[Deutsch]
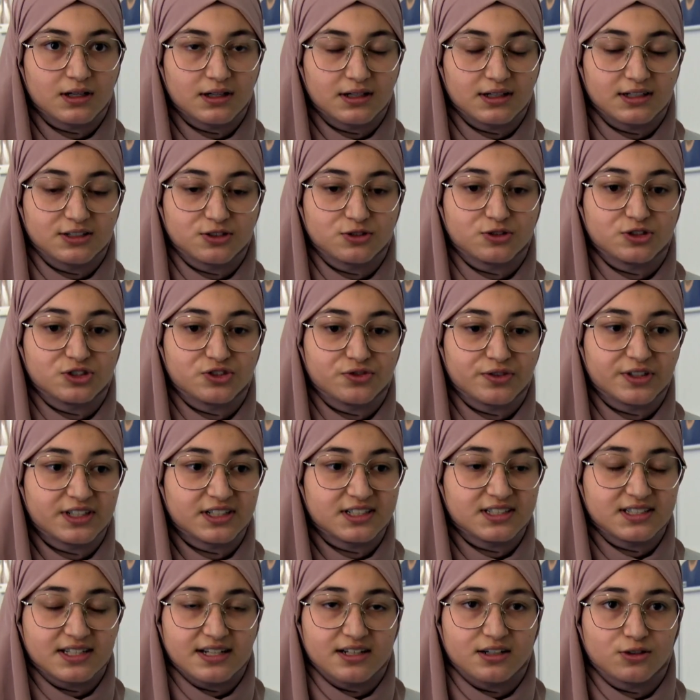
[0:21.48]
Also ich finde
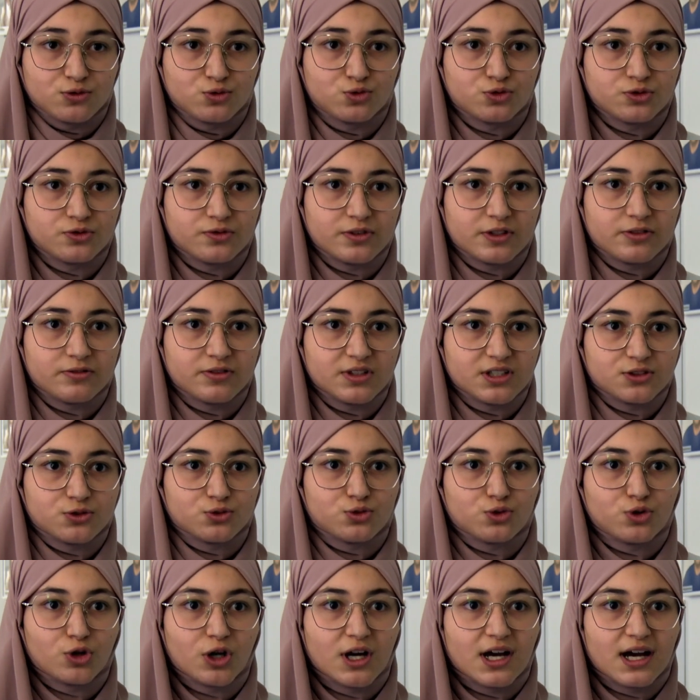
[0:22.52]
es sehr gut, wenn wir
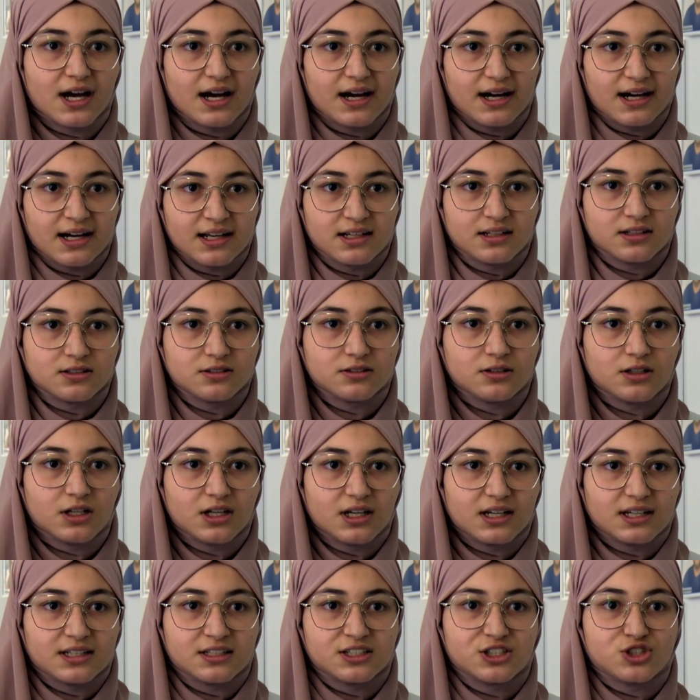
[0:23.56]
so alle
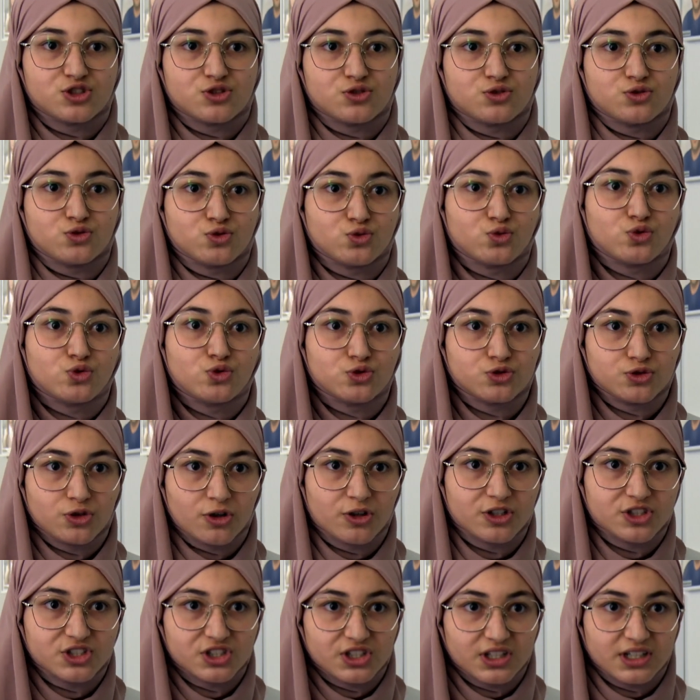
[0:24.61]
nicht so gut
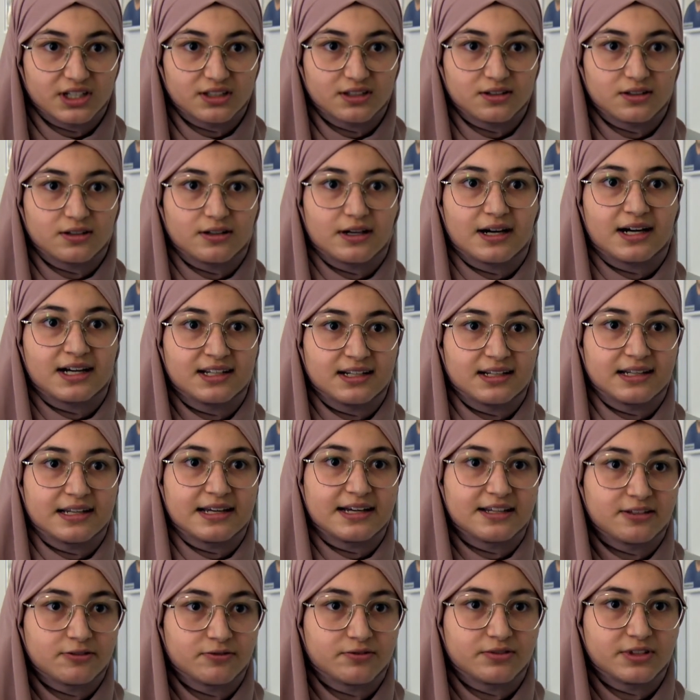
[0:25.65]
Deutsch reden. Alle
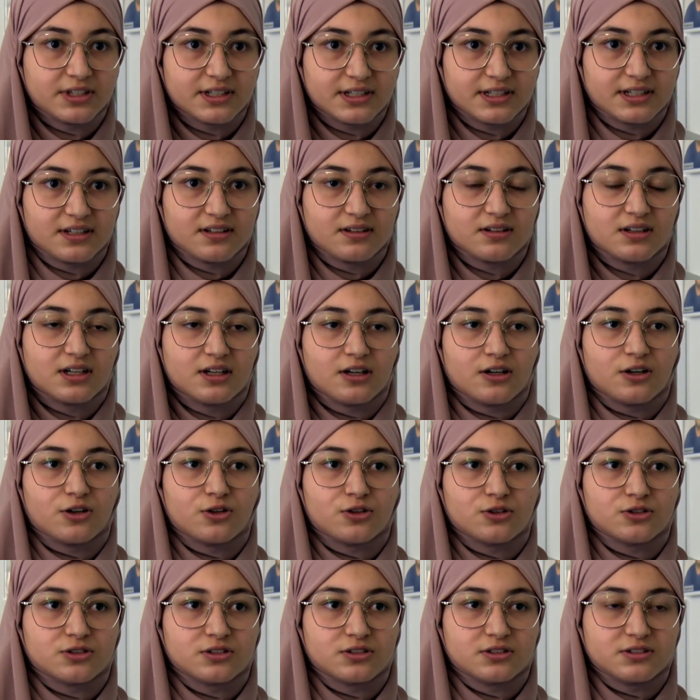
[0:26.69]
lernen wir ja
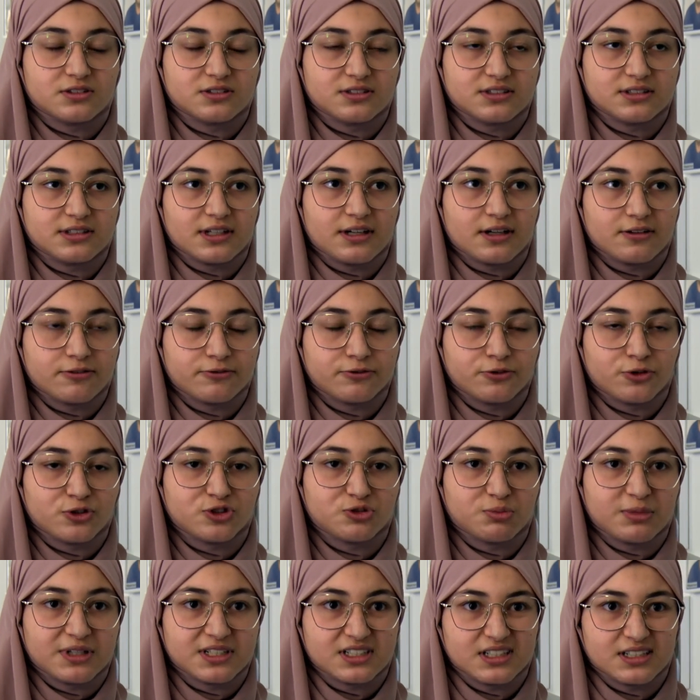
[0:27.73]
und da
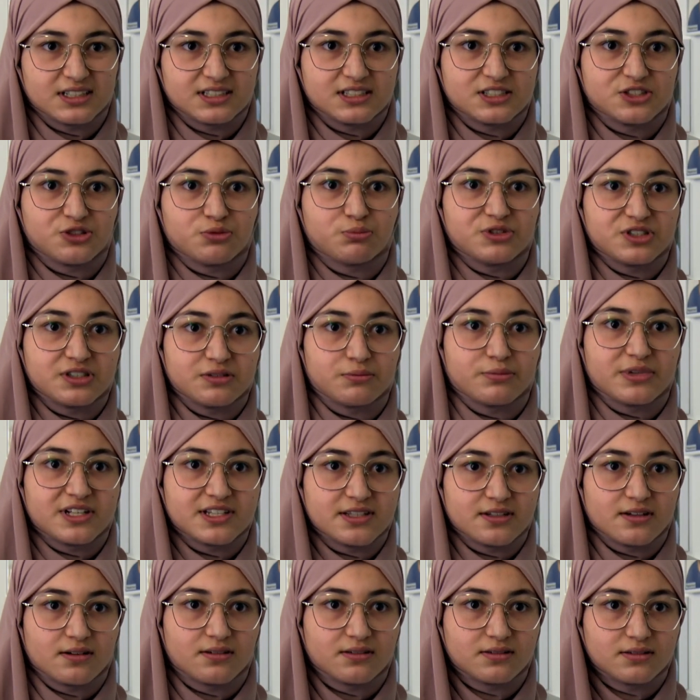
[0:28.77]
fühlt man ja sich ein bisschen
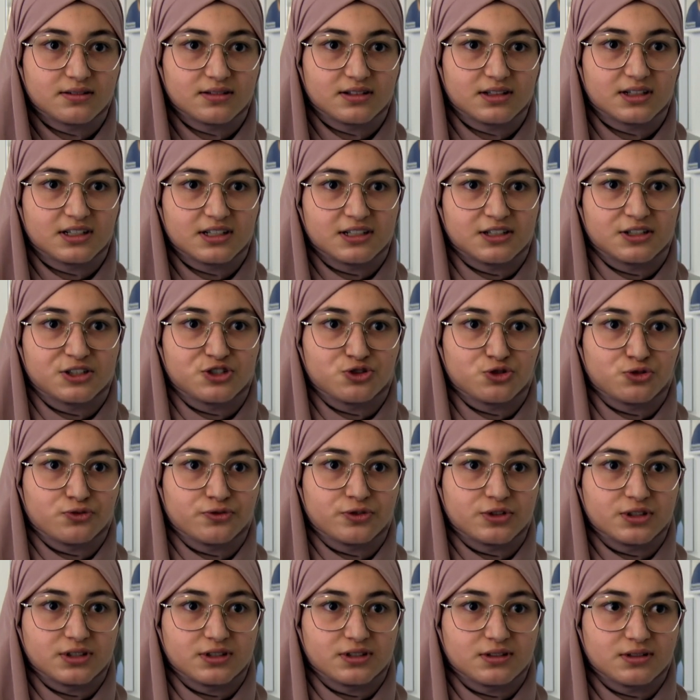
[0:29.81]
besser nicht so
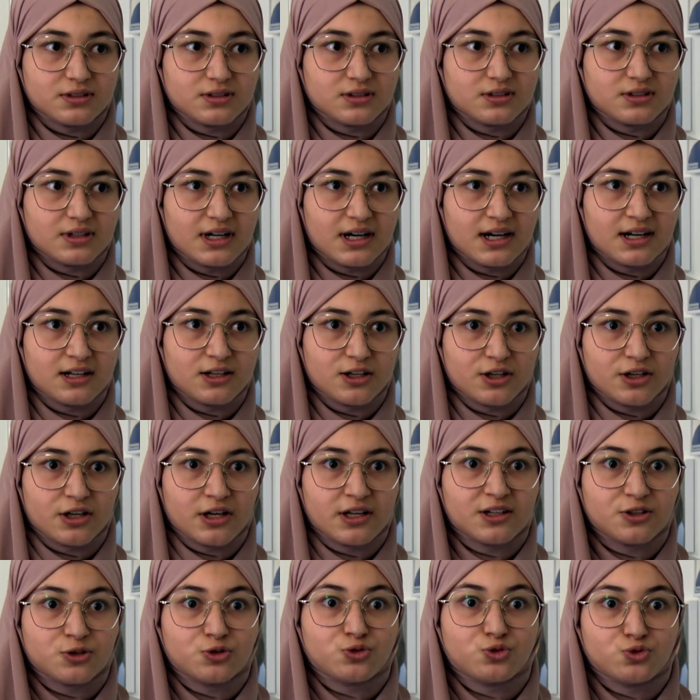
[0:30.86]
wie alle
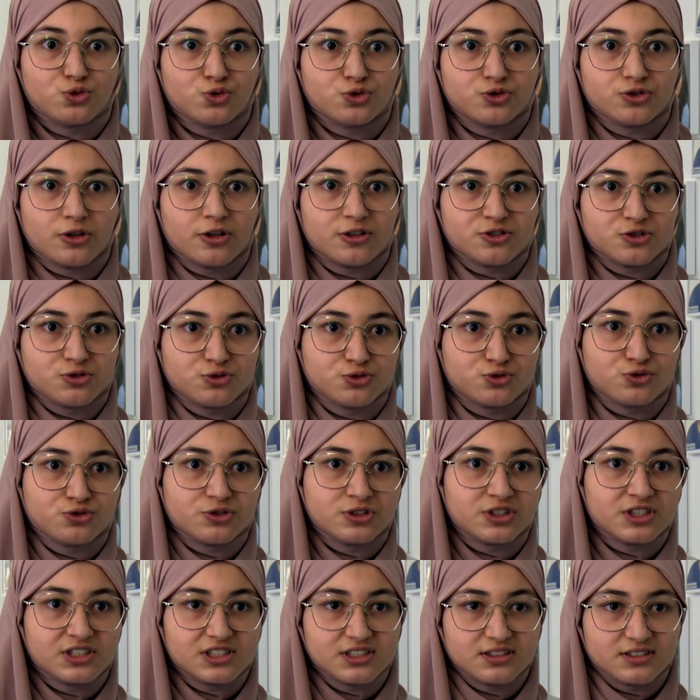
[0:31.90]
kennen gut Deutsch und du
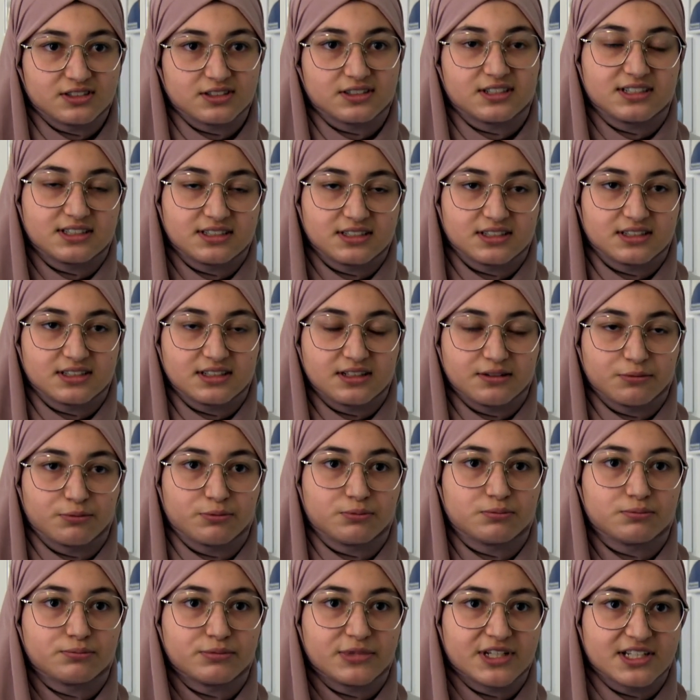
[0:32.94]
nicht, ne? das ist dann
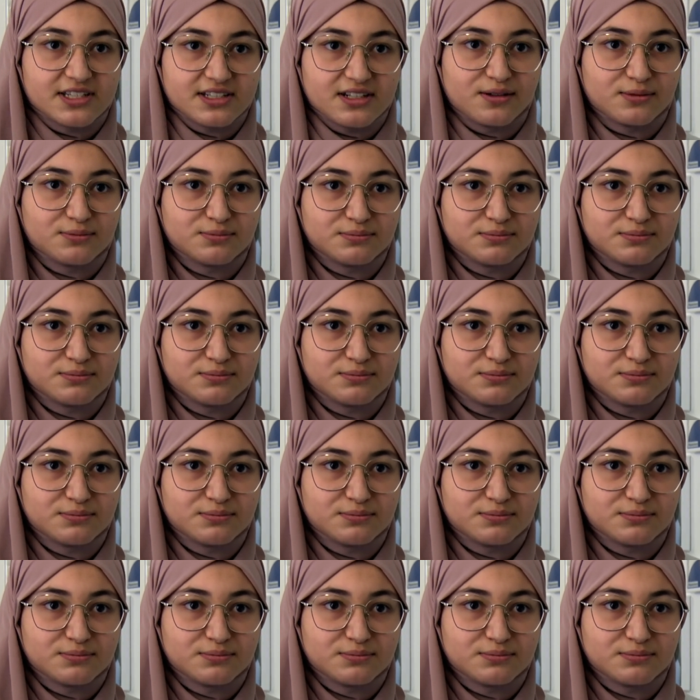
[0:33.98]
besser.